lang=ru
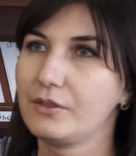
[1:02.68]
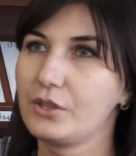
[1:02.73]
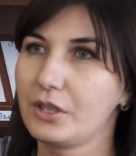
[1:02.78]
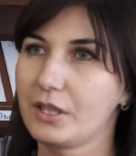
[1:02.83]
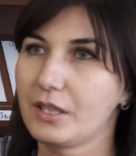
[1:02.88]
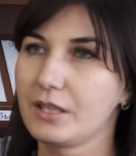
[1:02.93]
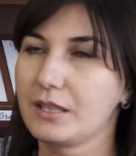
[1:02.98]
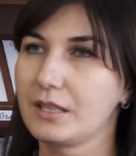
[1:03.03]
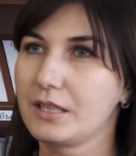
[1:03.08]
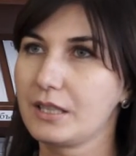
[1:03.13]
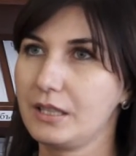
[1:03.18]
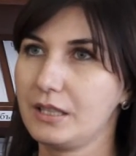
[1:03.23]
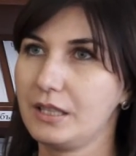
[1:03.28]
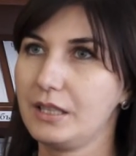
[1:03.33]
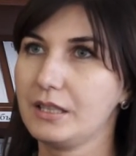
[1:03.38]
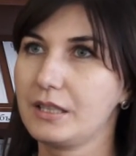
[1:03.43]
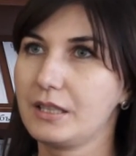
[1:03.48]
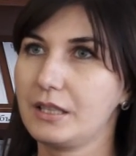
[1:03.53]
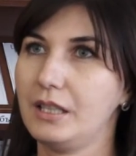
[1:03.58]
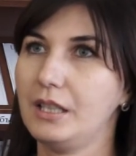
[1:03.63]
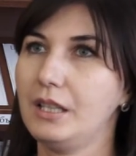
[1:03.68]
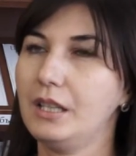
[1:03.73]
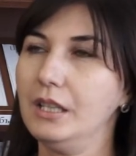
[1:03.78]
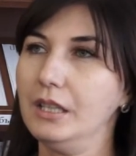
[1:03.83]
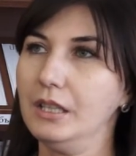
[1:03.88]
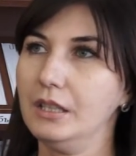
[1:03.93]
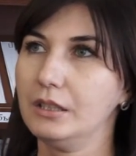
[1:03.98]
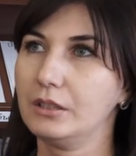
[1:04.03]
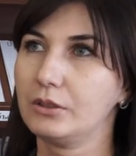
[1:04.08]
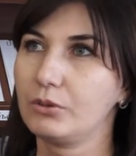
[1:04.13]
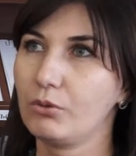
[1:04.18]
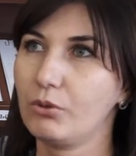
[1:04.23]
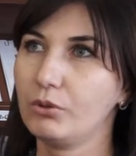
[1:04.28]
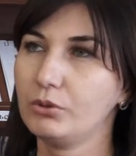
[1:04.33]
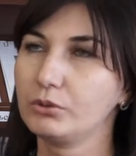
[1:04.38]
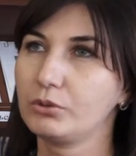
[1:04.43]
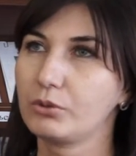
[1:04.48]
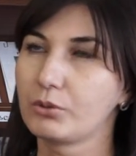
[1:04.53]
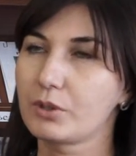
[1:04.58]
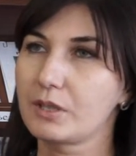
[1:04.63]
вчера состоялся
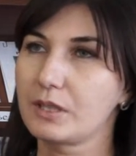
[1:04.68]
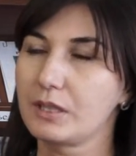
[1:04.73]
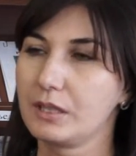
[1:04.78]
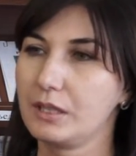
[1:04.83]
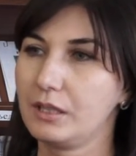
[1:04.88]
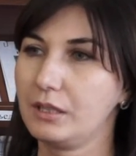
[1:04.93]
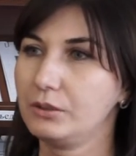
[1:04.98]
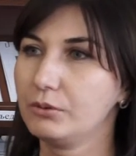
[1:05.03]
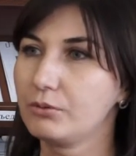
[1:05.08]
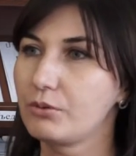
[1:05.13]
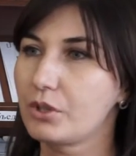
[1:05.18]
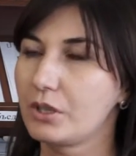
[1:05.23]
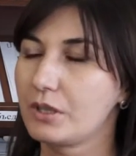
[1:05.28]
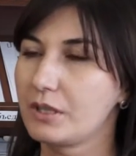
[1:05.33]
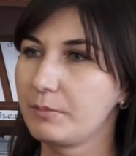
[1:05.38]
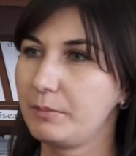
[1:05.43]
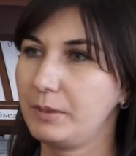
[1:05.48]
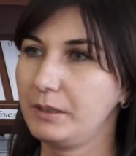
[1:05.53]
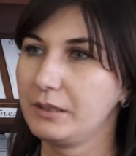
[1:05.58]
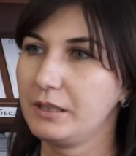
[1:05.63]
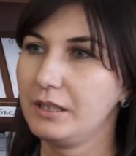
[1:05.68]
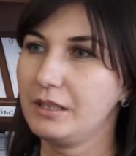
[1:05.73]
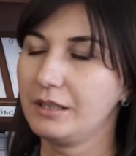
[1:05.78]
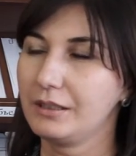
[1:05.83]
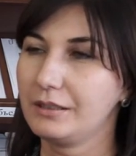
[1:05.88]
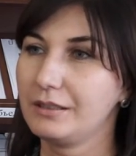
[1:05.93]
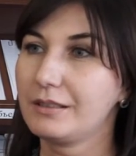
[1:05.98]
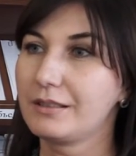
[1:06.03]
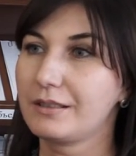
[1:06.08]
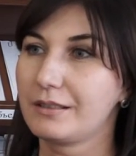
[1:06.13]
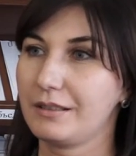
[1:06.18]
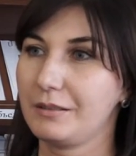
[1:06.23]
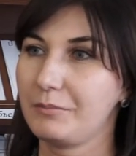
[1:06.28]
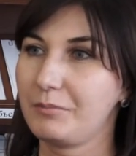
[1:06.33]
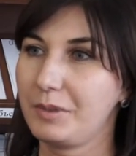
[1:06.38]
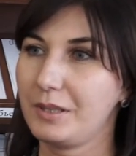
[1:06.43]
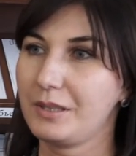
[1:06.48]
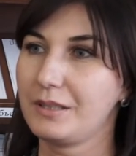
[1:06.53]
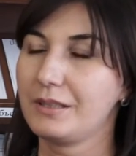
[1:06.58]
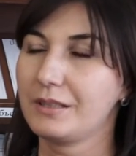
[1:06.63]
конкурс на лучшее исполнение адыгской
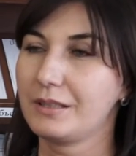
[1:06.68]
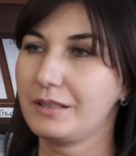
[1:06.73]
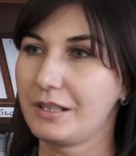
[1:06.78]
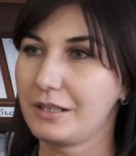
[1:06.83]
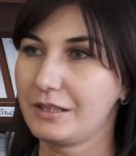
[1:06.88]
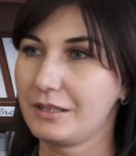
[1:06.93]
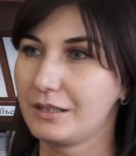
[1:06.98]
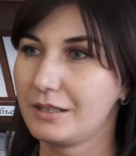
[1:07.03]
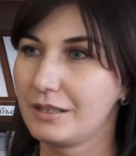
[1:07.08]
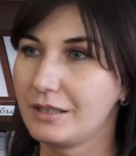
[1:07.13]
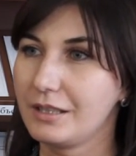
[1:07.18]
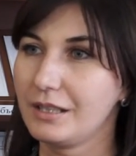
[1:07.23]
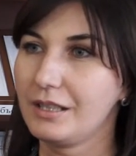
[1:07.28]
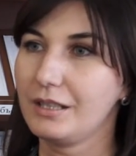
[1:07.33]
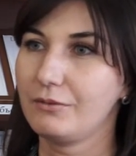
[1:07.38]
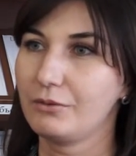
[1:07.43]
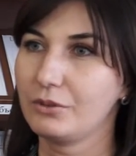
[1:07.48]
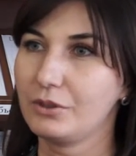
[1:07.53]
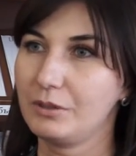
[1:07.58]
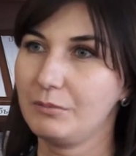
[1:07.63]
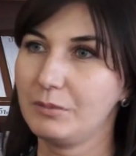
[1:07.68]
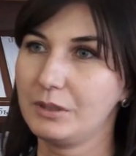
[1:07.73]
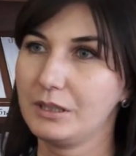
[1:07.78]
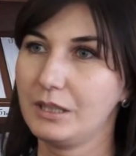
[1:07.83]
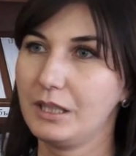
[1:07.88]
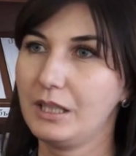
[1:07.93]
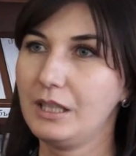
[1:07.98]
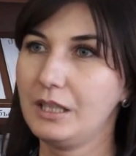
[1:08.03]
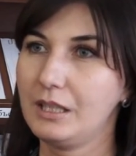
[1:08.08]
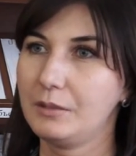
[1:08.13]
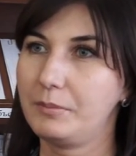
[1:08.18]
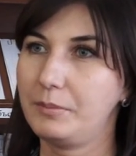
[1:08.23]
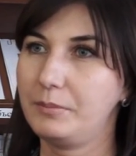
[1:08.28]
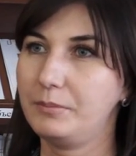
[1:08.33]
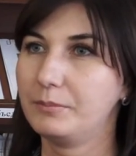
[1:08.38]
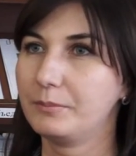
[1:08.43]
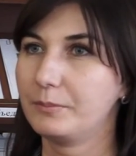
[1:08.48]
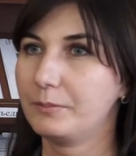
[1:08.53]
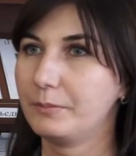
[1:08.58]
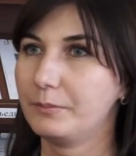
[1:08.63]
песни среди детей. И вот именно
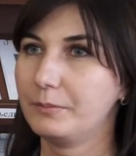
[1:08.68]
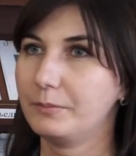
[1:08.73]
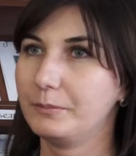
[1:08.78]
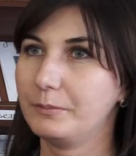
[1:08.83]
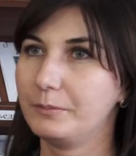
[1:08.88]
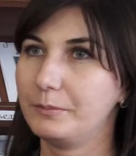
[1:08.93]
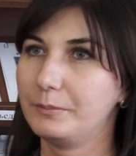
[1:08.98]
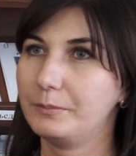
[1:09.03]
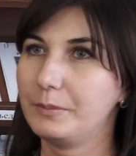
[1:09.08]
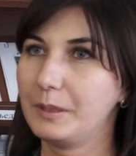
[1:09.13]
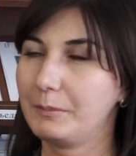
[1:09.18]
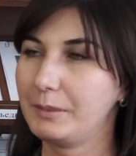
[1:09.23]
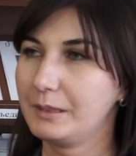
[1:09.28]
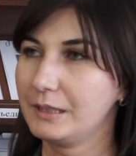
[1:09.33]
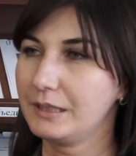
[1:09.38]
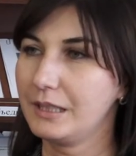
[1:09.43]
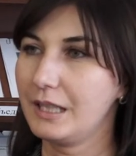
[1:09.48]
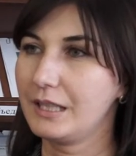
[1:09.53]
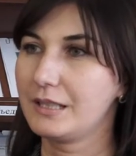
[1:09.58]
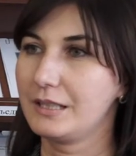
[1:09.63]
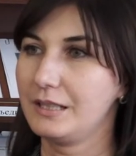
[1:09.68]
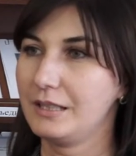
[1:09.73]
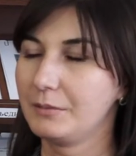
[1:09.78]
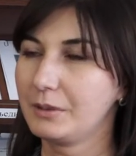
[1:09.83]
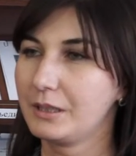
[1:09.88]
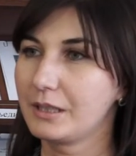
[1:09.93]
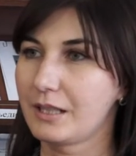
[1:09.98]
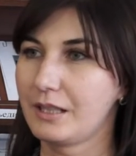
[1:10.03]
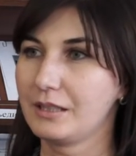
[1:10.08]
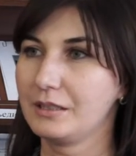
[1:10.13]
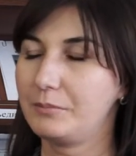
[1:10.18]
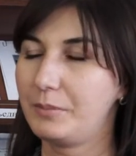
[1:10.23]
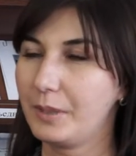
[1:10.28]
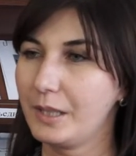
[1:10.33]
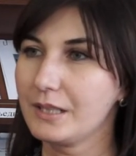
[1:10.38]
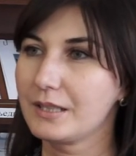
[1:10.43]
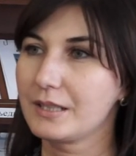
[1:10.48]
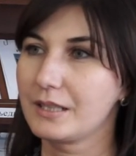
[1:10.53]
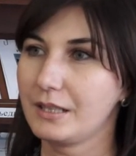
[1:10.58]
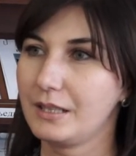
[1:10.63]
обладателем
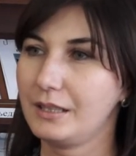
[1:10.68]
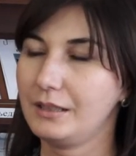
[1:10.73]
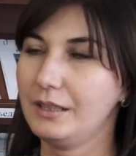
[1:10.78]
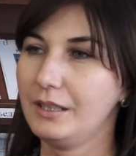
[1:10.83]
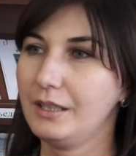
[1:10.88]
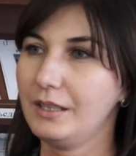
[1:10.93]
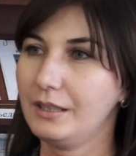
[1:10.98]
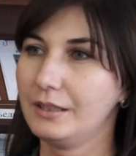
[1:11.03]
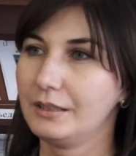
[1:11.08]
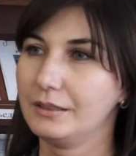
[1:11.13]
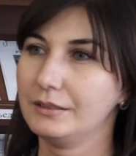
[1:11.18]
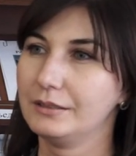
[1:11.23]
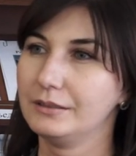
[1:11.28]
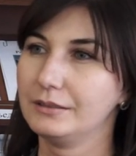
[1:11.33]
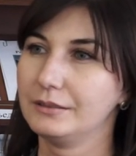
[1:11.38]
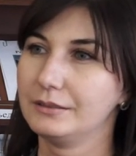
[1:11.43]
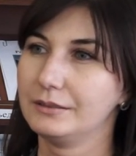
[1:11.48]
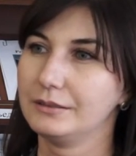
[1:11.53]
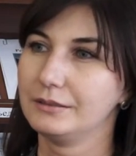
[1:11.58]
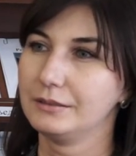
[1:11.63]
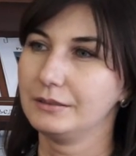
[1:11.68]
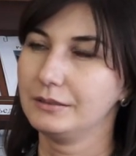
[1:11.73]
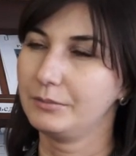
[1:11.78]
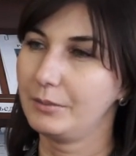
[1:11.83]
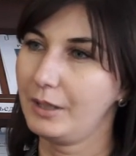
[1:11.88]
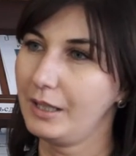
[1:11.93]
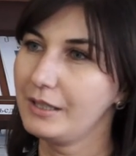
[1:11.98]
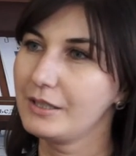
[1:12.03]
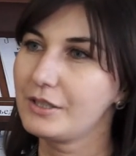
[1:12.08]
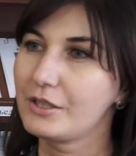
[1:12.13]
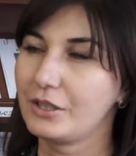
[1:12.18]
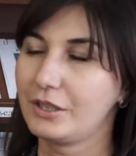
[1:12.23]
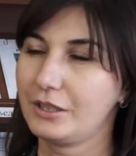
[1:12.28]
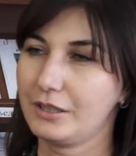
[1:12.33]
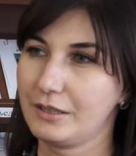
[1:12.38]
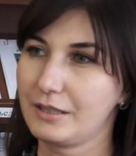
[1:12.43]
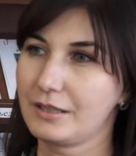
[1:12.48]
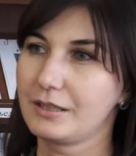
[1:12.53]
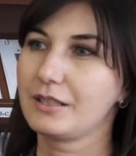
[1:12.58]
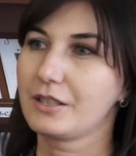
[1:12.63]
гран-при стал э, мальчик
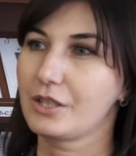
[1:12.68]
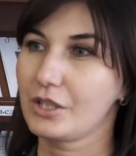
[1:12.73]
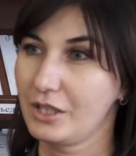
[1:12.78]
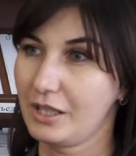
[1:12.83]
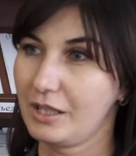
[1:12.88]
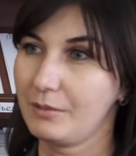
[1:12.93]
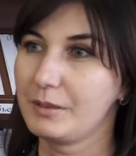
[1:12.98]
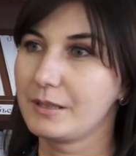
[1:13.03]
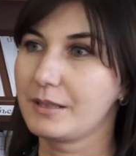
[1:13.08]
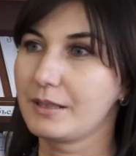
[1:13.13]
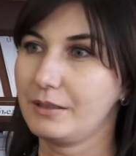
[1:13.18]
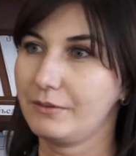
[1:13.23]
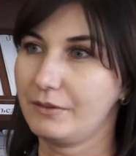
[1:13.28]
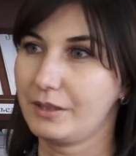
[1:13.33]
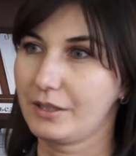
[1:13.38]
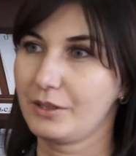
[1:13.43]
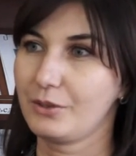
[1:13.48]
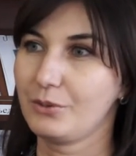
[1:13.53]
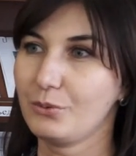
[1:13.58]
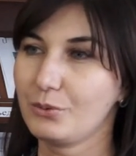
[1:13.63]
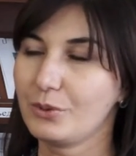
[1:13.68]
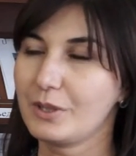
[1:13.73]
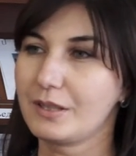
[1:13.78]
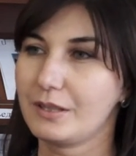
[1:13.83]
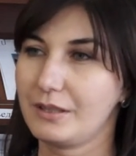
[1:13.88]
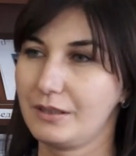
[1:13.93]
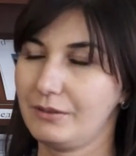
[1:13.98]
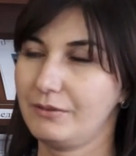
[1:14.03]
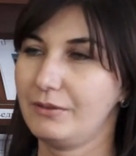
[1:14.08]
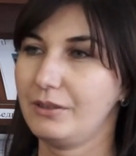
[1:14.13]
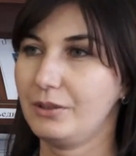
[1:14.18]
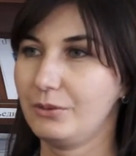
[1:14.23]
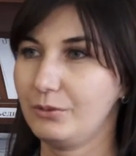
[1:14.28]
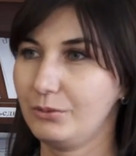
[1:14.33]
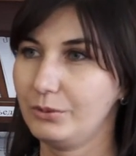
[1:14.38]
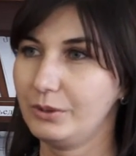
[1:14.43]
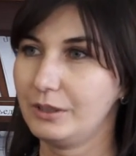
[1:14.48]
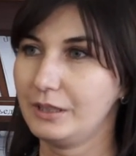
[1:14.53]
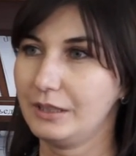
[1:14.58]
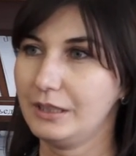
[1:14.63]
из Кашхабльского района, из этого
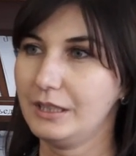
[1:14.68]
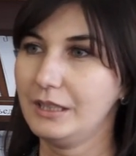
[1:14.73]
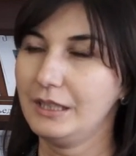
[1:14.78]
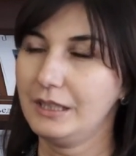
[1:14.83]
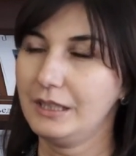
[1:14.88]
аула.